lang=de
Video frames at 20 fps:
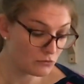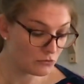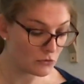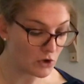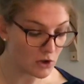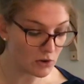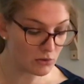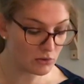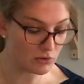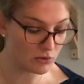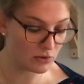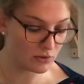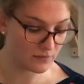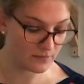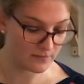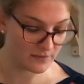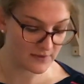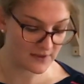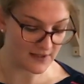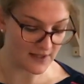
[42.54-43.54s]
Na gut,
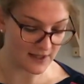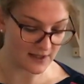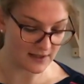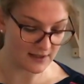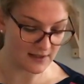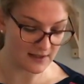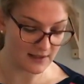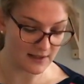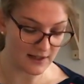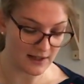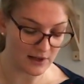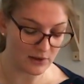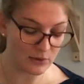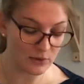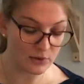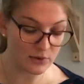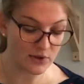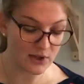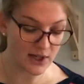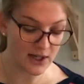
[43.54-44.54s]
sagte die kleine
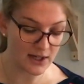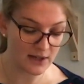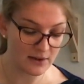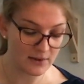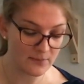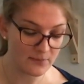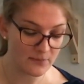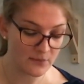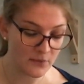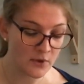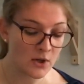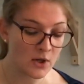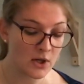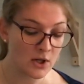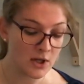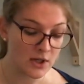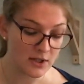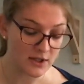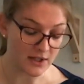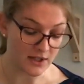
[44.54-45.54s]
rote Henne,
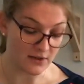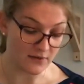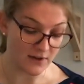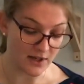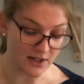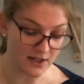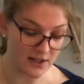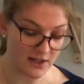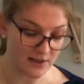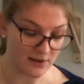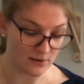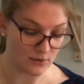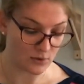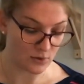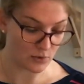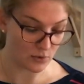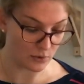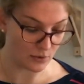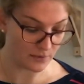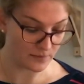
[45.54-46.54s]
dann werde ich es
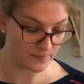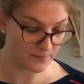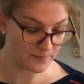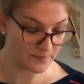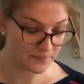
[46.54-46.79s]
tun.